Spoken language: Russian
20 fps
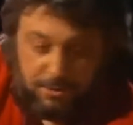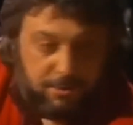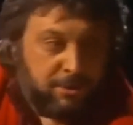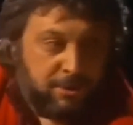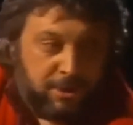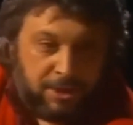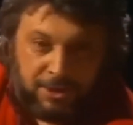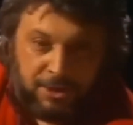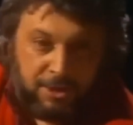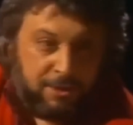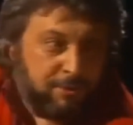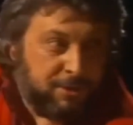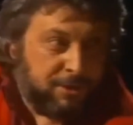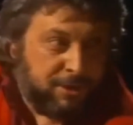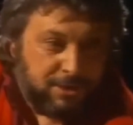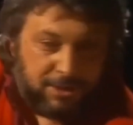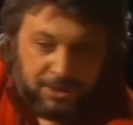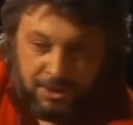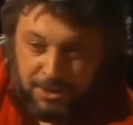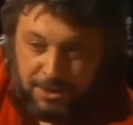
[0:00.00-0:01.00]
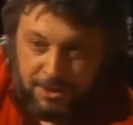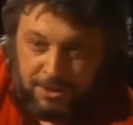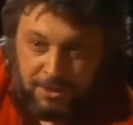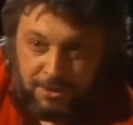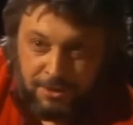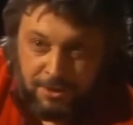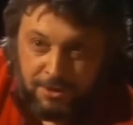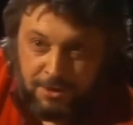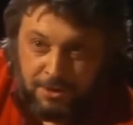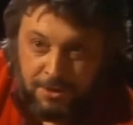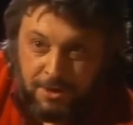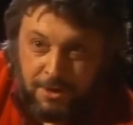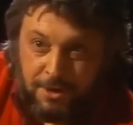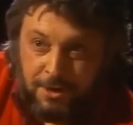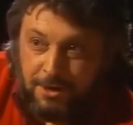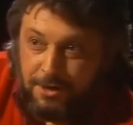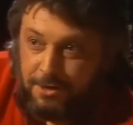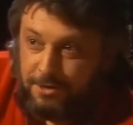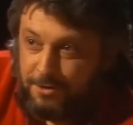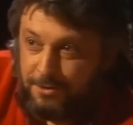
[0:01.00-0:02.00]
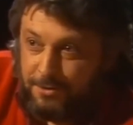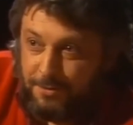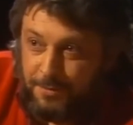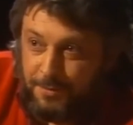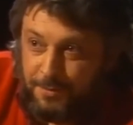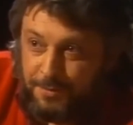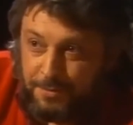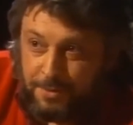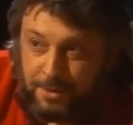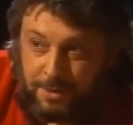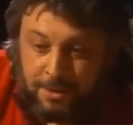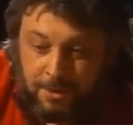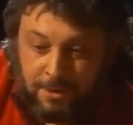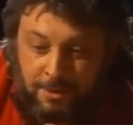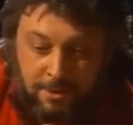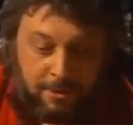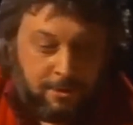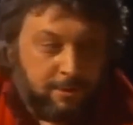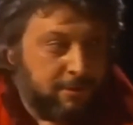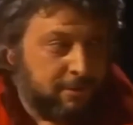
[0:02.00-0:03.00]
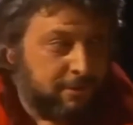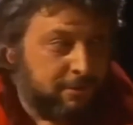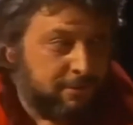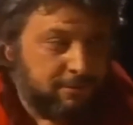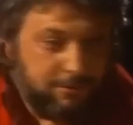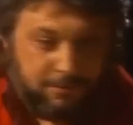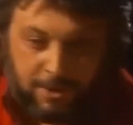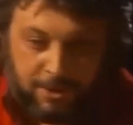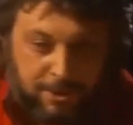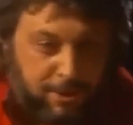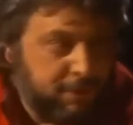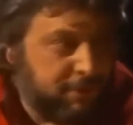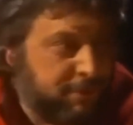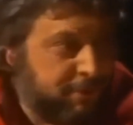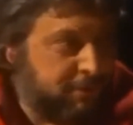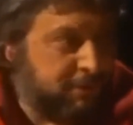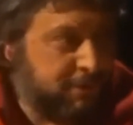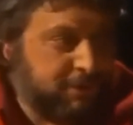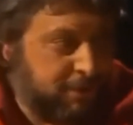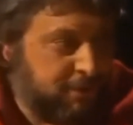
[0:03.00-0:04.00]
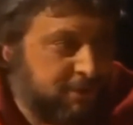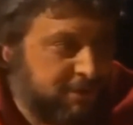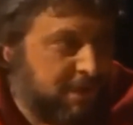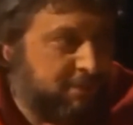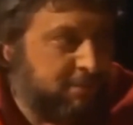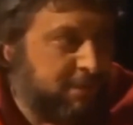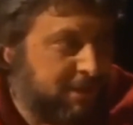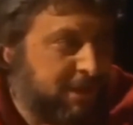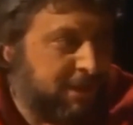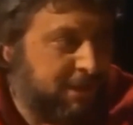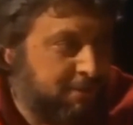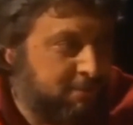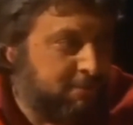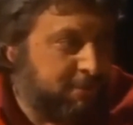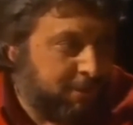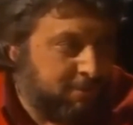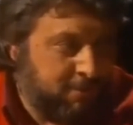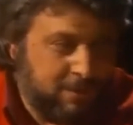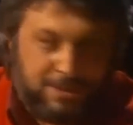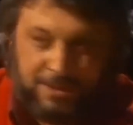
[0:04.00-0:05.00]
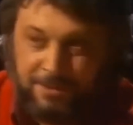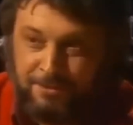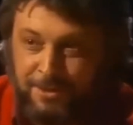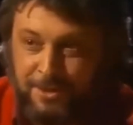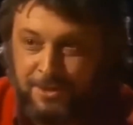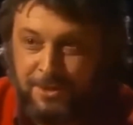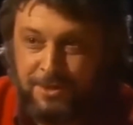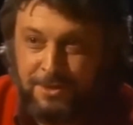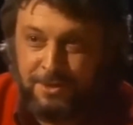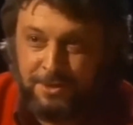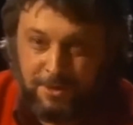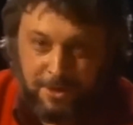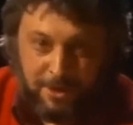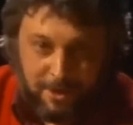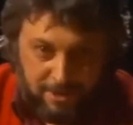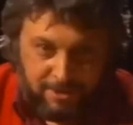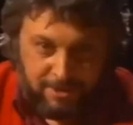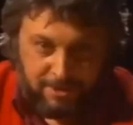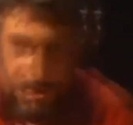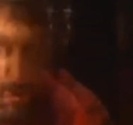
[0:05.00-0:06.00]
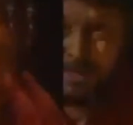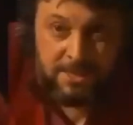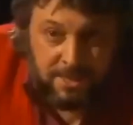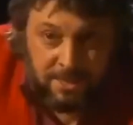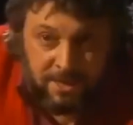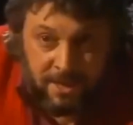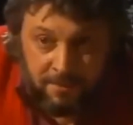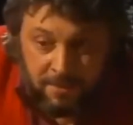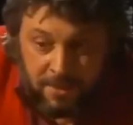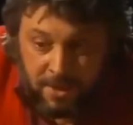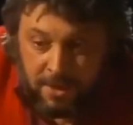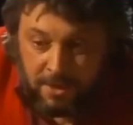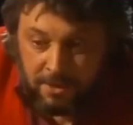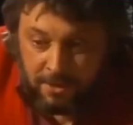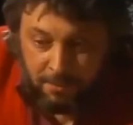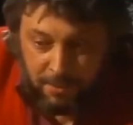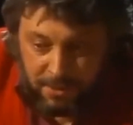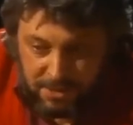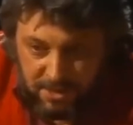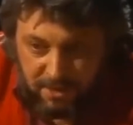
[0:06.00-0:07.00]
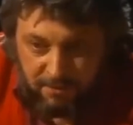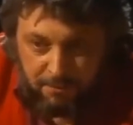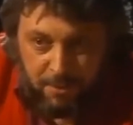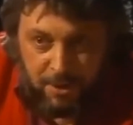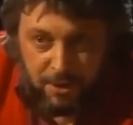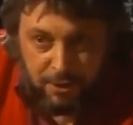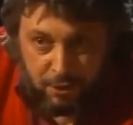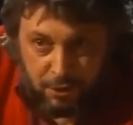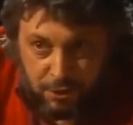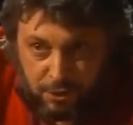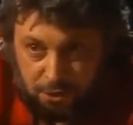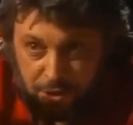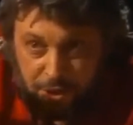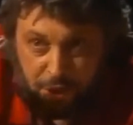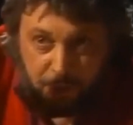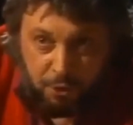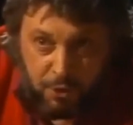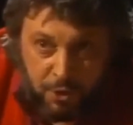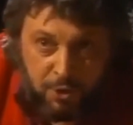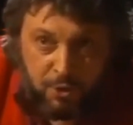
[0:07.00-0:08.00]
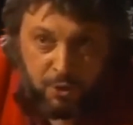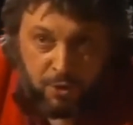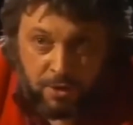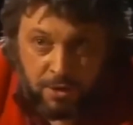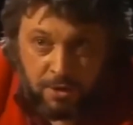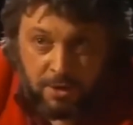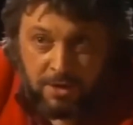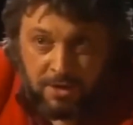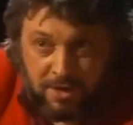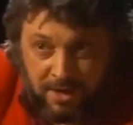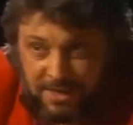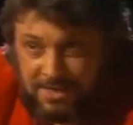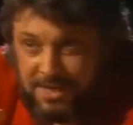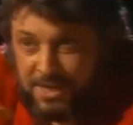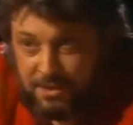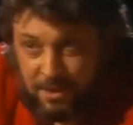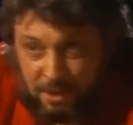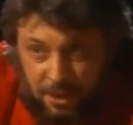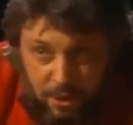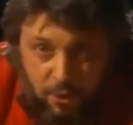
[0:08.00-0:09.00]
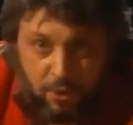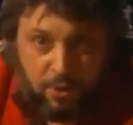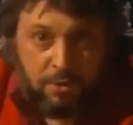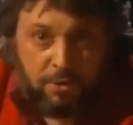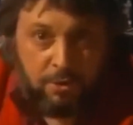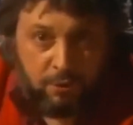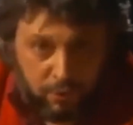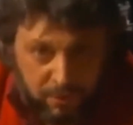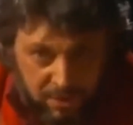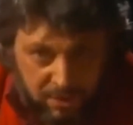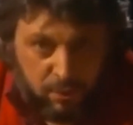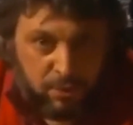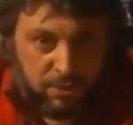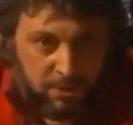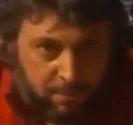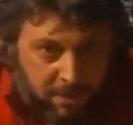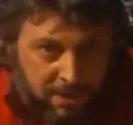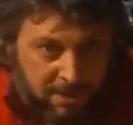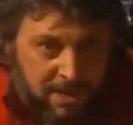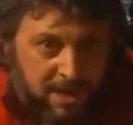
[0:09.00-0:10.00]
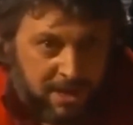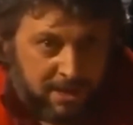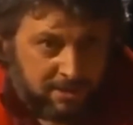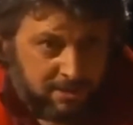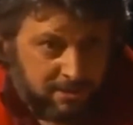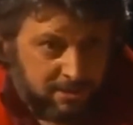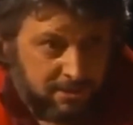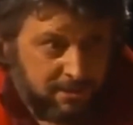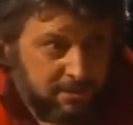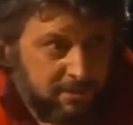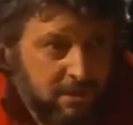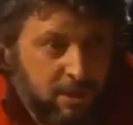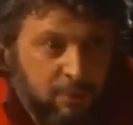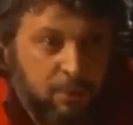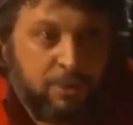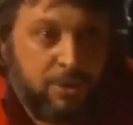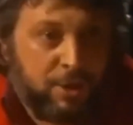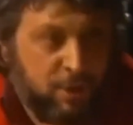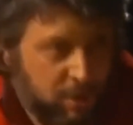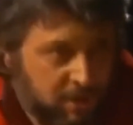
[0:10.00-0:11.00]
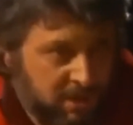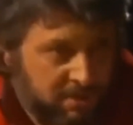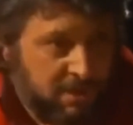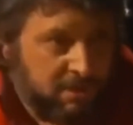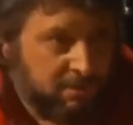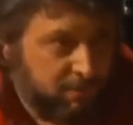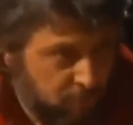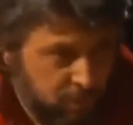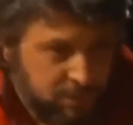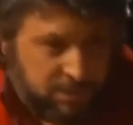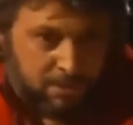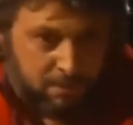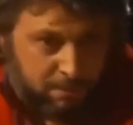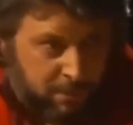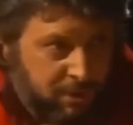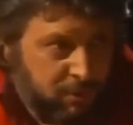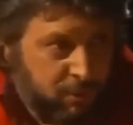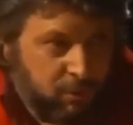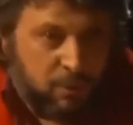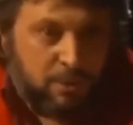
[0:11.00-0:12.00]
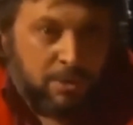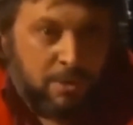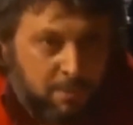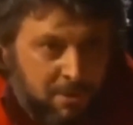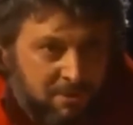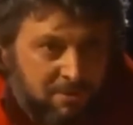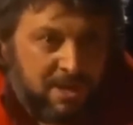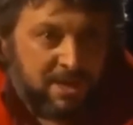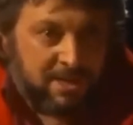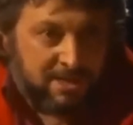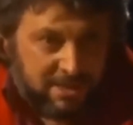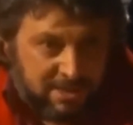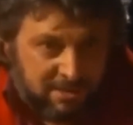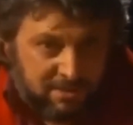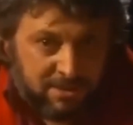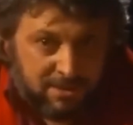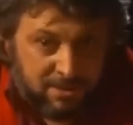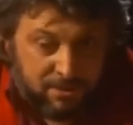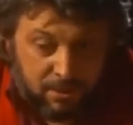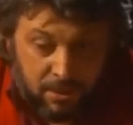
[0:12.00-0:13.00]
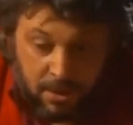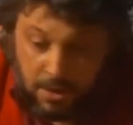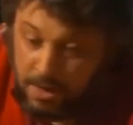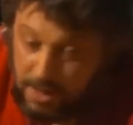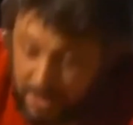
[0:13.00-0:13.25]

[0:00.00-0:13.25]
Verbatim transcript: детективы, так сказать, э, эм, э, какие-то, так сказать, самые такие примитивные моменты. Если я, написав песню, слышу ее, где-то ее, кто-то ее исполняет, какой-то человек просто поет, напевает, насвистывает.